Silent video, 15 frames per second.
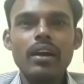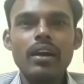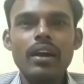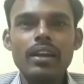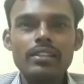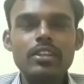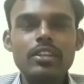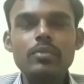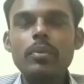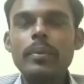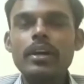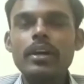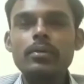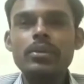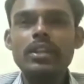அடுத்து ரொம்ப
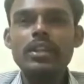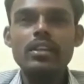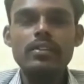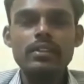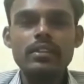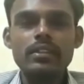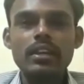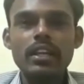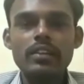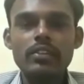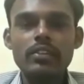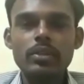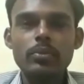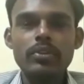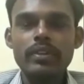பார்க்கும்போது இருபத்தி ரெண்டு
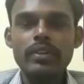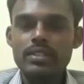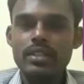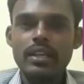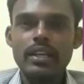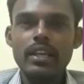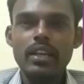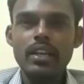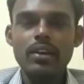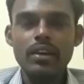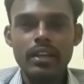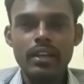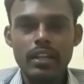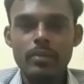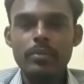இருபத்தி மூணு வயசில் கல்யாணம்
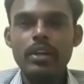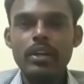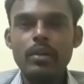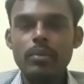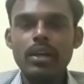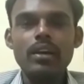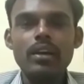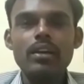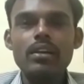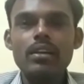கல்யாணம் பண்ணோம்னா